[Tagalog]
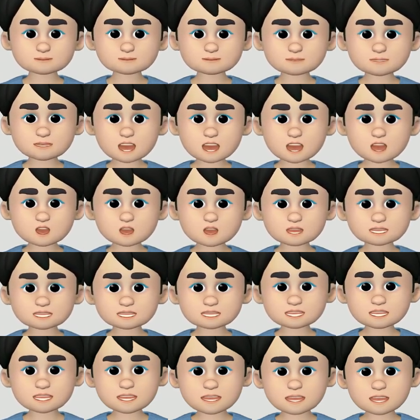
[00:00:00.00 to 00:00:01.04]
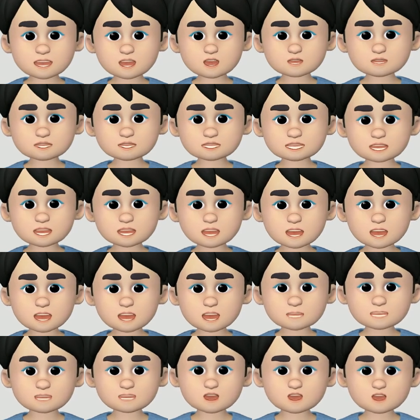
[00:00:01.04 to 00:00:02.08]
nanggaling ang
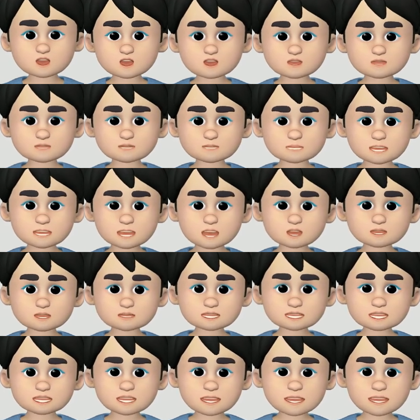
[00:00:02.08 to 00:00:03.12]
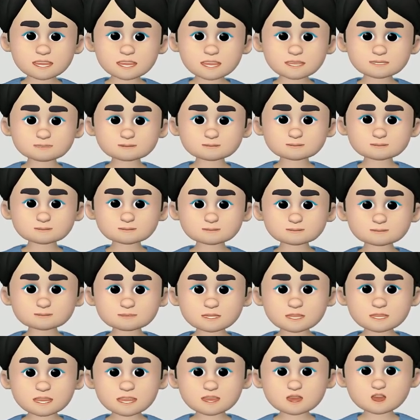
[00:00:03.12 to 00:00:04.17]
operasyon sa loob ng Chinese
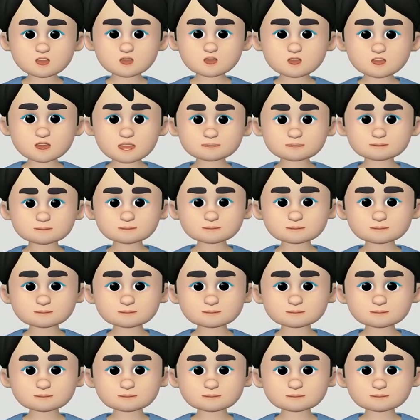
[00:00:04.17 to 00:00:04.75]
territory.